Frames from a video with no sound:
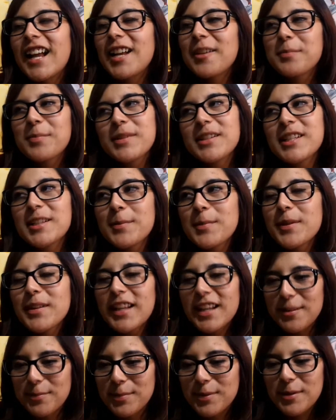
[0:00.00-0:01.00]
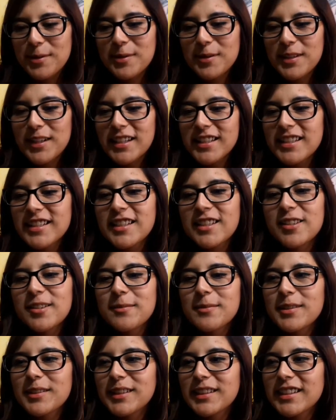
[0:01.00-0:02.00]
Al principio de la película sí
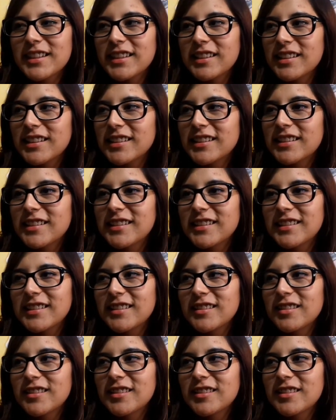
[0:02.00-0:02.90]
como que